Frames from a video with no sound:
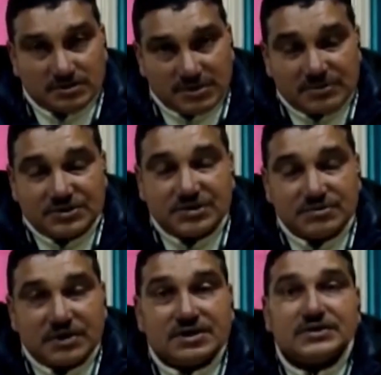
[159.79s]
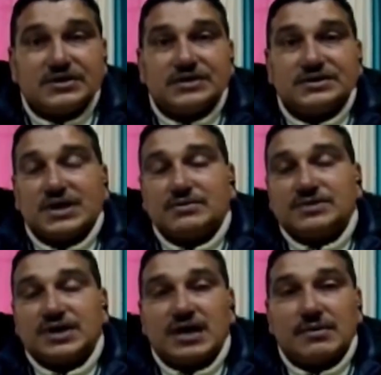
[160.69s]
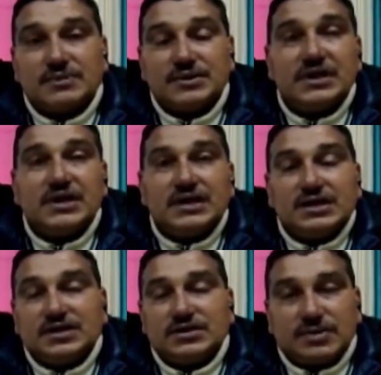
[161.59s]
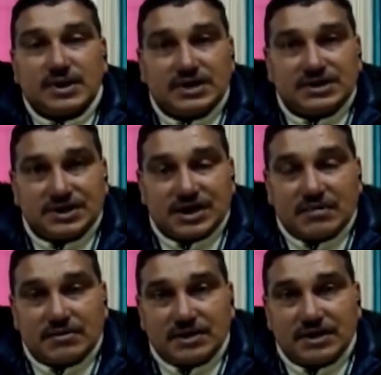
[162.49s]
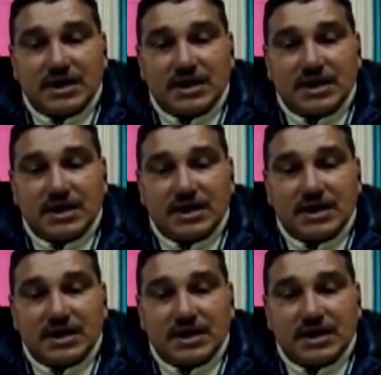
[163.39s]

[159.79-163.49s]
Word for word: बेबस्टीन पर लिटर के हिसाब से आपने दवाई का छिड़काव करना